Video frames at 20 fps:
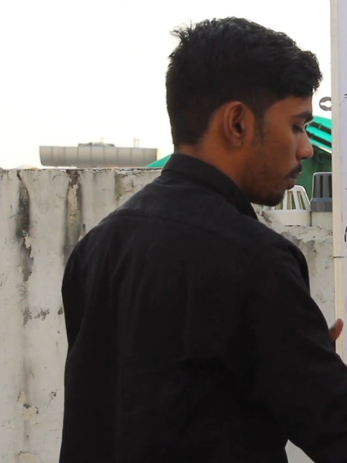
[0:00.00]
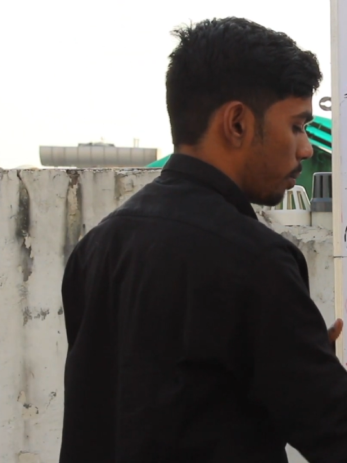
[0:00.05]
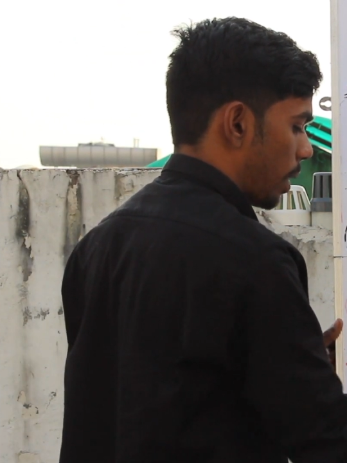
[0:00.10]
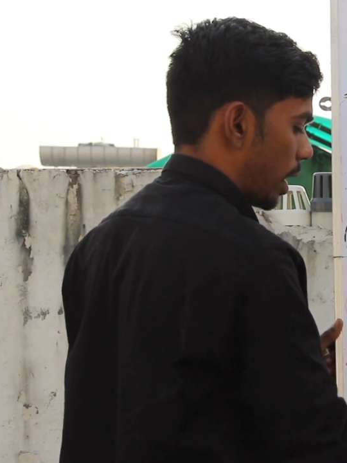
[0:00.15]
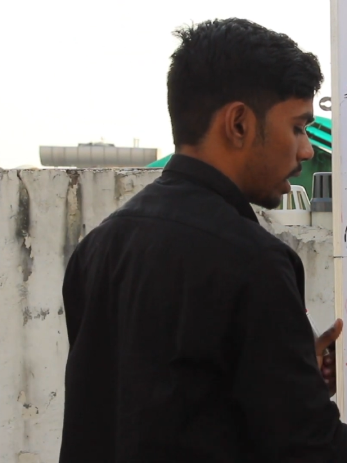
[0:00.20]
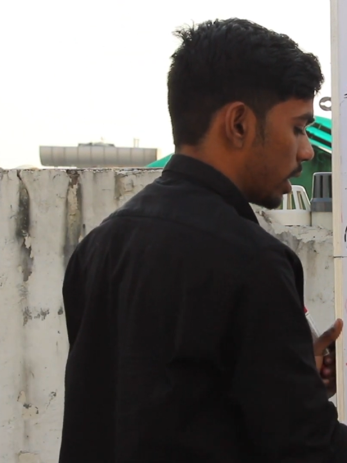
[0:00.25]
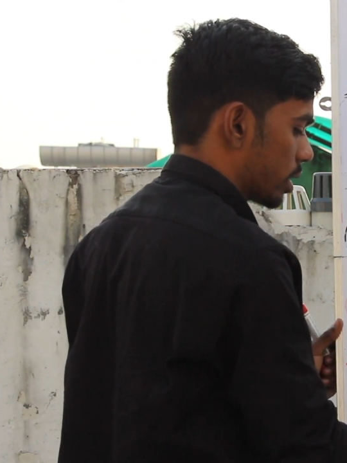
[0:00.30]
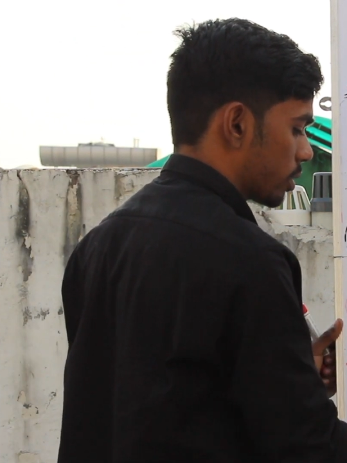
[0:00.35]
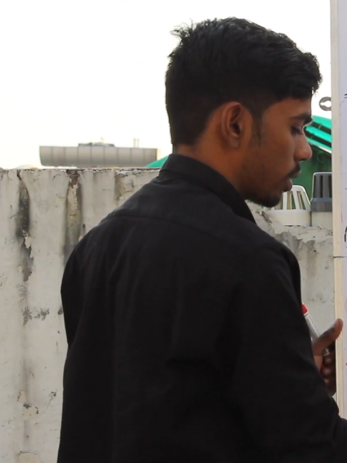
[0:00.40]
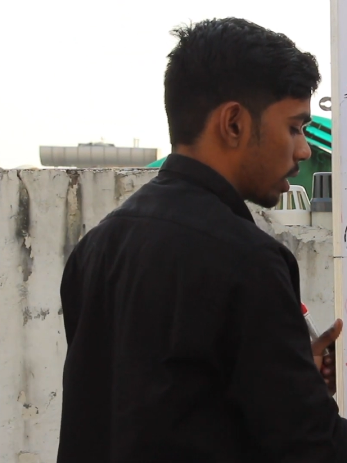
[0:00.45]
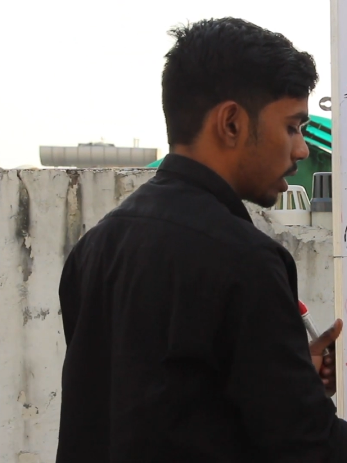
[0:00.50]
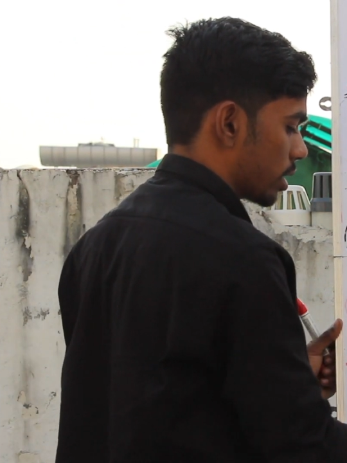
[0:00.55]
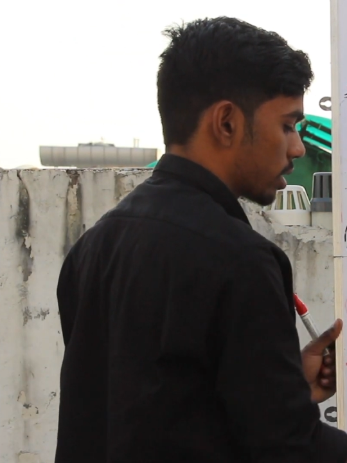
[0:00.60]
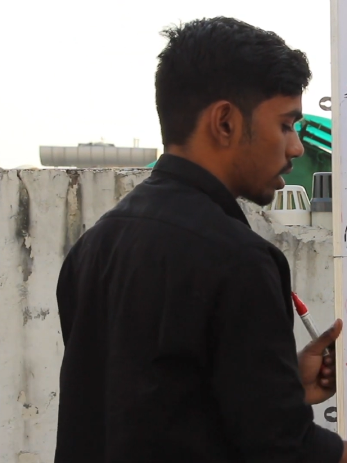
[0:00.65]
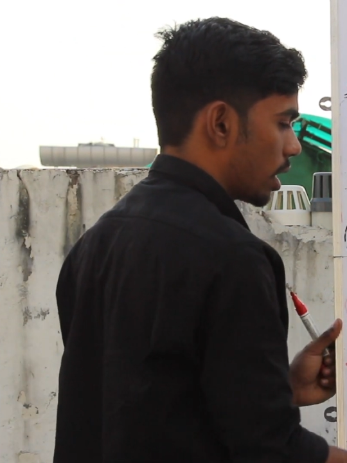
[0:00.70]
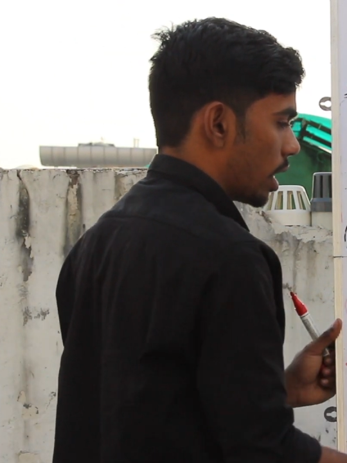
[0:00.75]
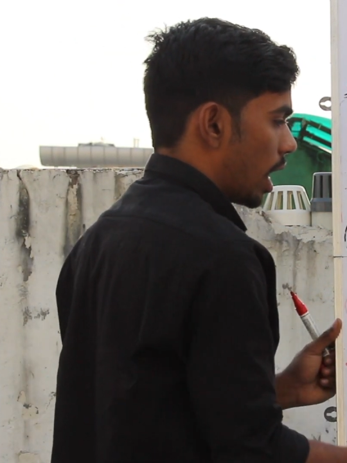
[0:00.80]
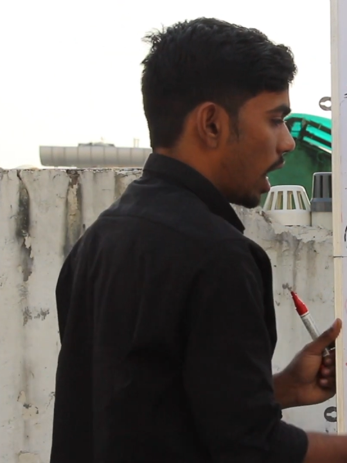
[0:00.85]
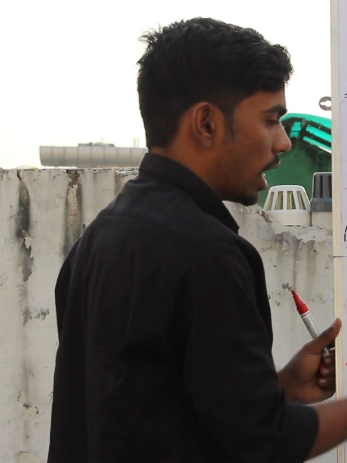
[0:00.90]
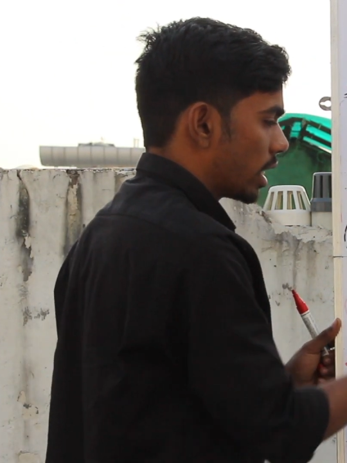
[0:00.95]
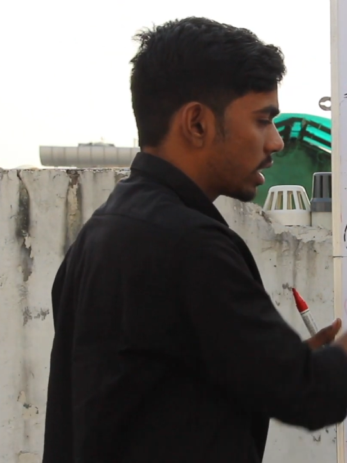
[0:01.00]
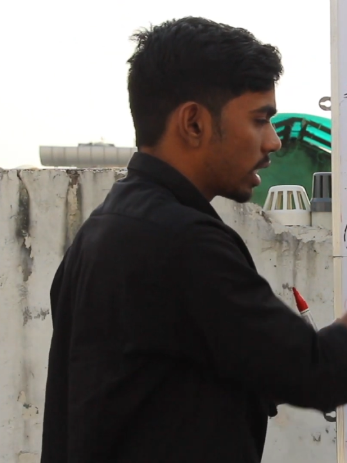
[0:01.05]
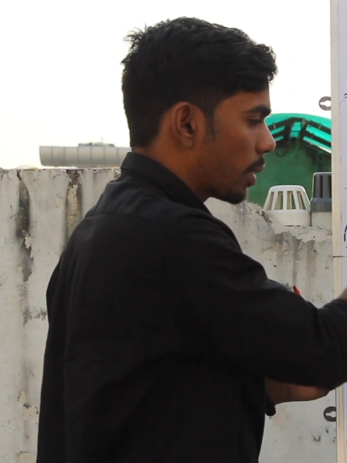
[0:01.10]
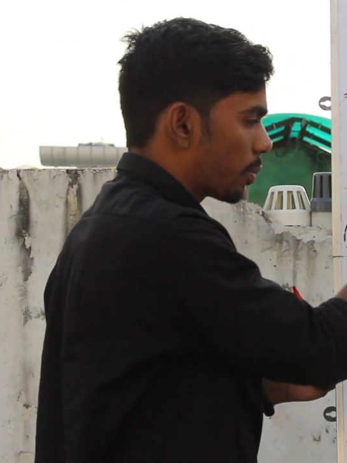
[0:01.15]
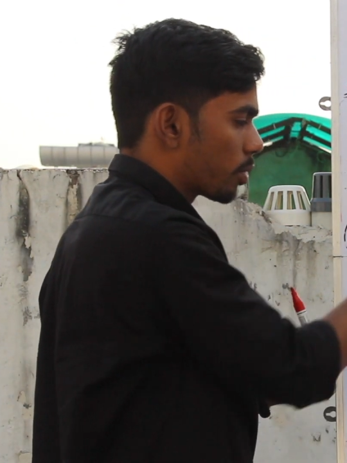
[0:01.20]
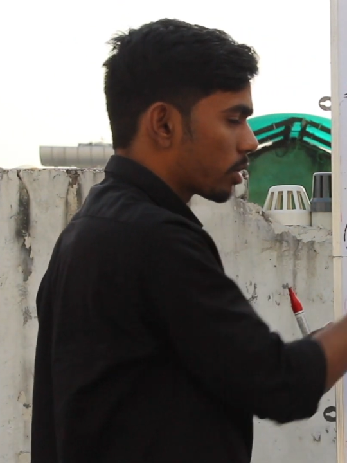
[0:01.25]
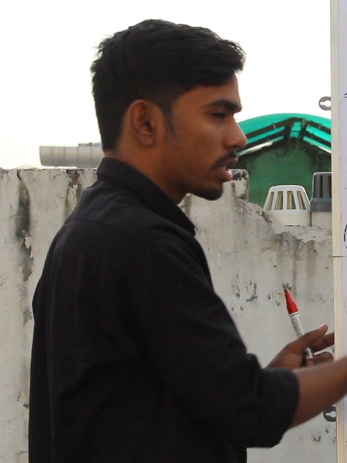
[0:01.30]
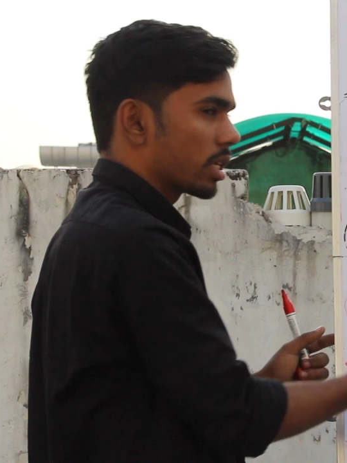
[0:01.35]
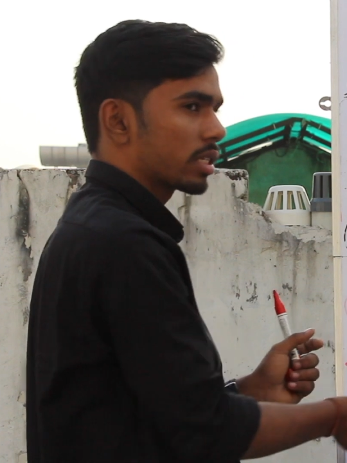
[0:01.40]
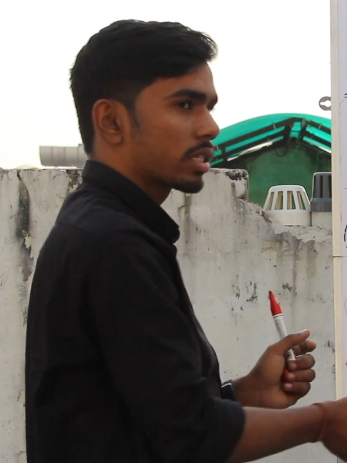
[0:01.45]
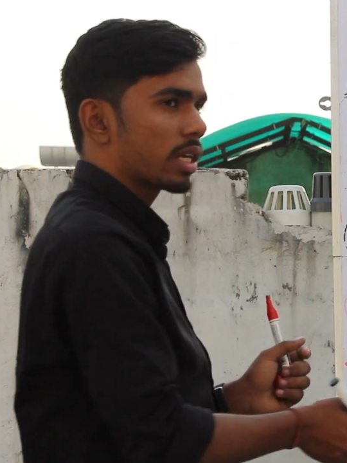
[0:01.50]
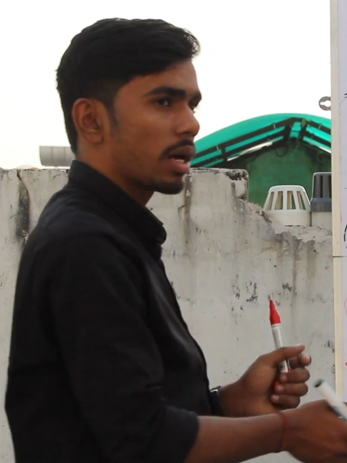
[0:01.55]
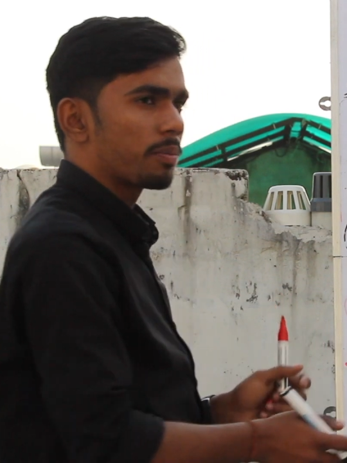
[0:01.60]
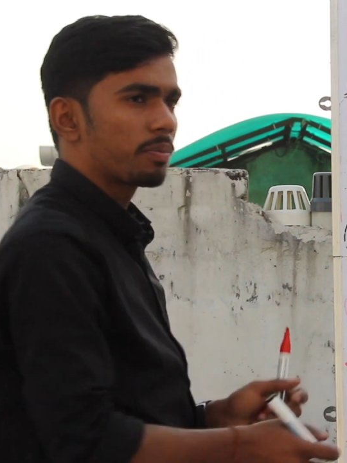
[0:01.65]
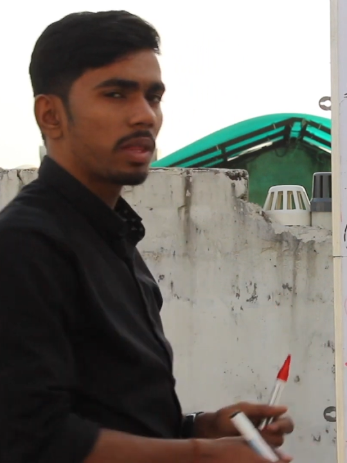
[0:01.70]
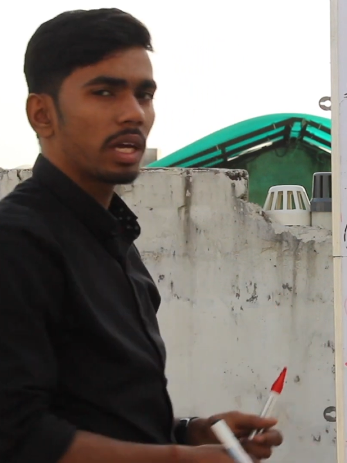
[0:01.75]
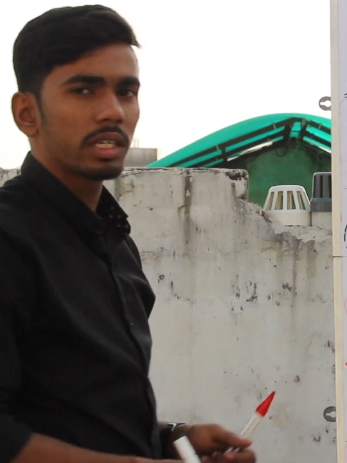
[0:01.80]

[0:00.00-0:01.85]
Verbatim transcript: माइनस माइनस अच्छा ये प्रोसेस कब